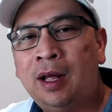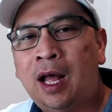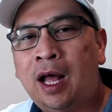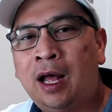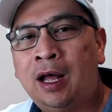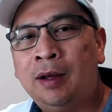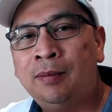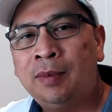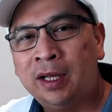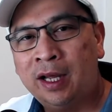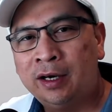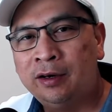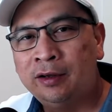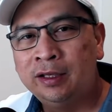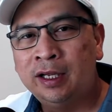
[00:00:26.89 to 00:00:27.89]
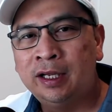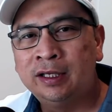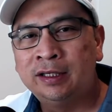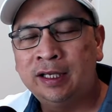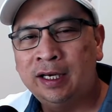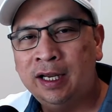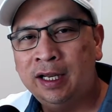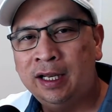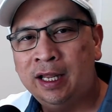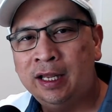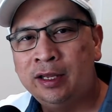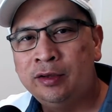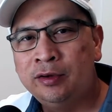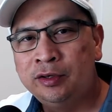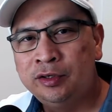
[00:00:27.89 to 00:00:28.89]
uh, magkaroon ng
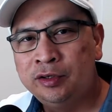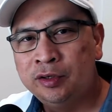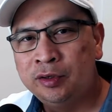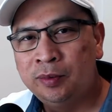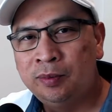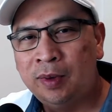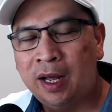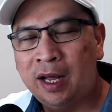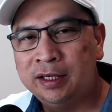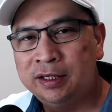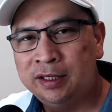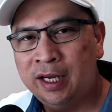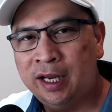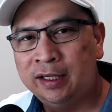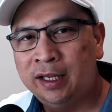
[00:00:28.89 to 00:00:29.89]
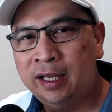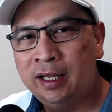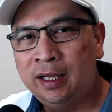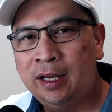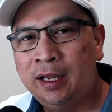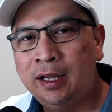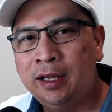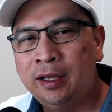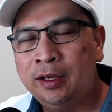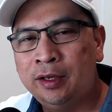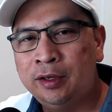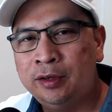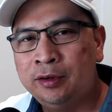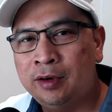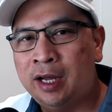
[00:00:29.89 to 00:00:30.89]
sariling YouTube channel,
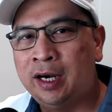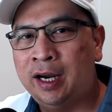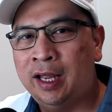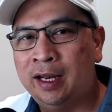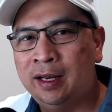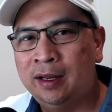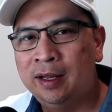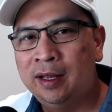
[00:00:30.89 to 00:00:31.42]
URL.